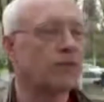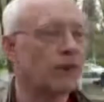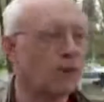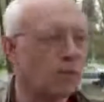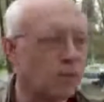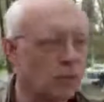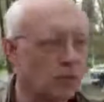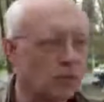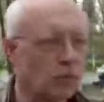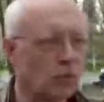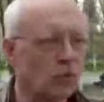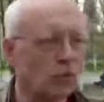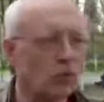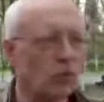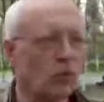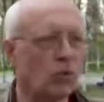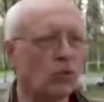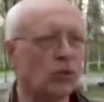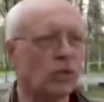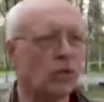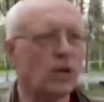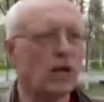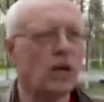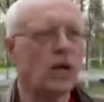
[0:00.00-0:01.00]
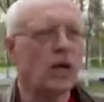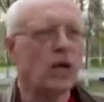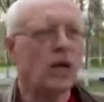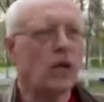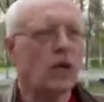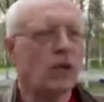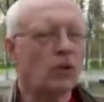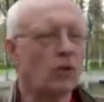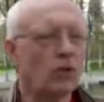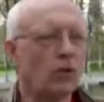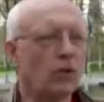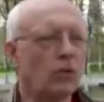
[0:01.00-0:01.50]
информационные.
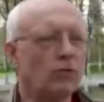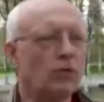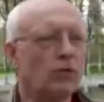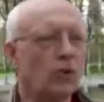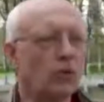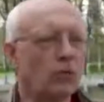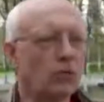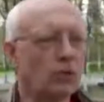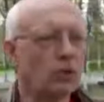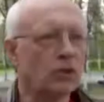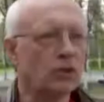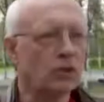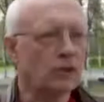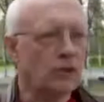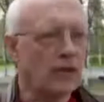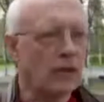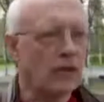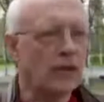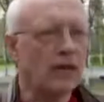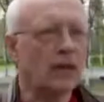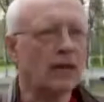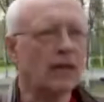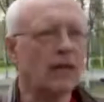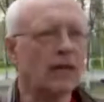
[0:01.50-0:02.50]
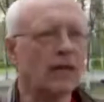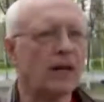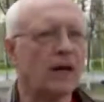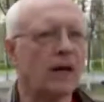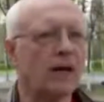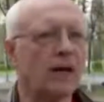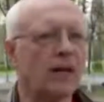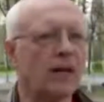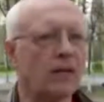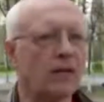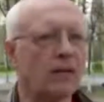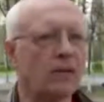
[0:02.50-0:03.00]
Ну, в том числе
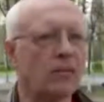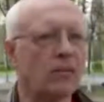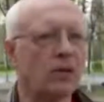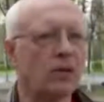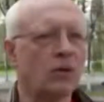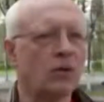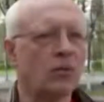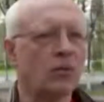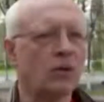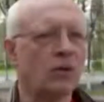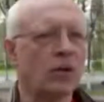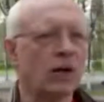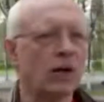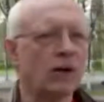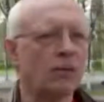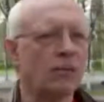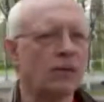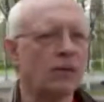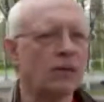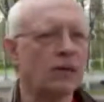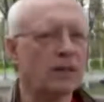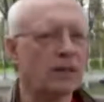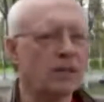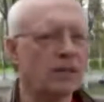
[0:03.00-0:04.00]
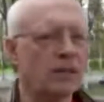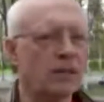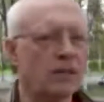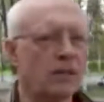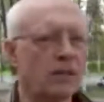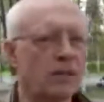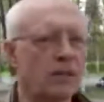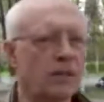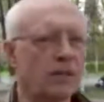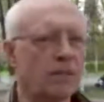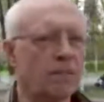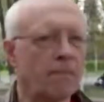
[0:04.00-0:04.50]
а, имеют как бы и,
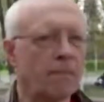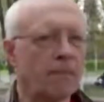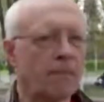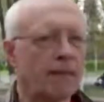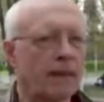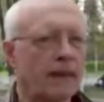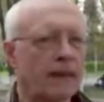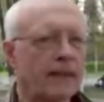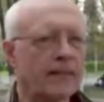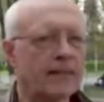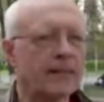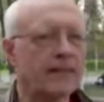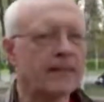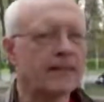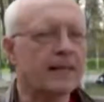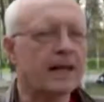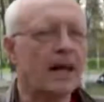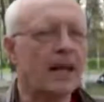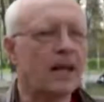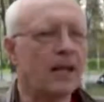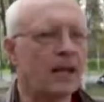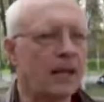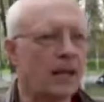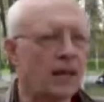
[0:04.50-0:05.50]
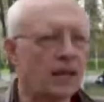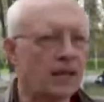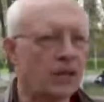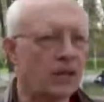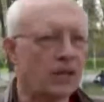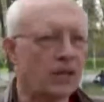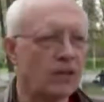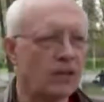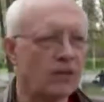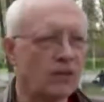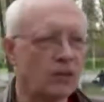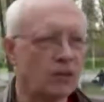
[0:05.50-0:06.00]
и социальные
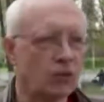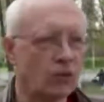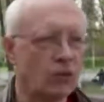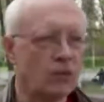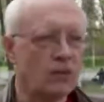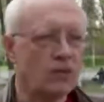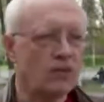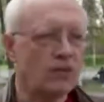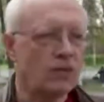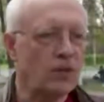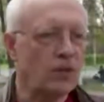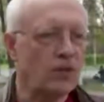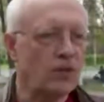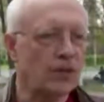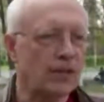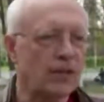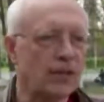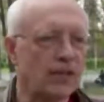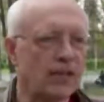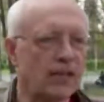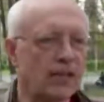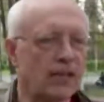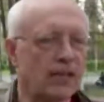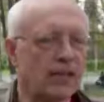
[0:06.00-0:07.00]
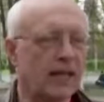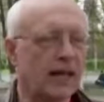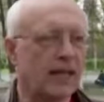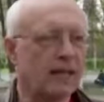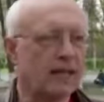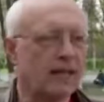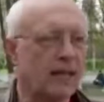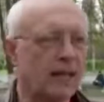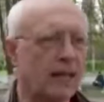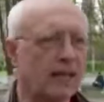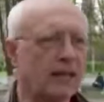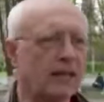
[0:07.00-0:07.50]
активы, то есть в виде каких-то
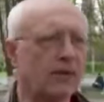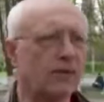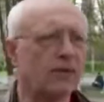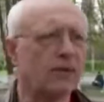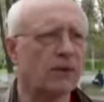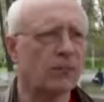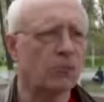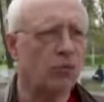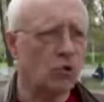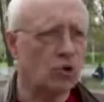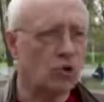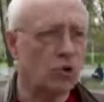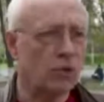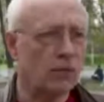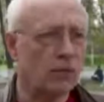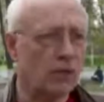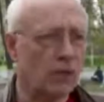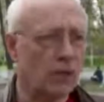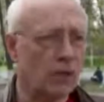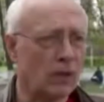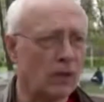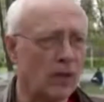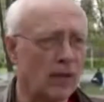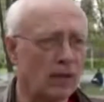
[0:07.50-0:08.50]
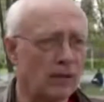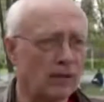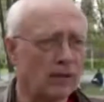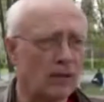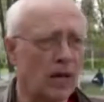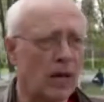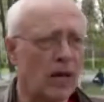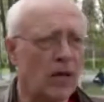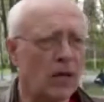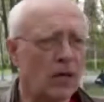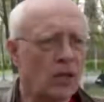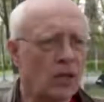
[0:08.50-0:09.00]
отрядов рабочего класса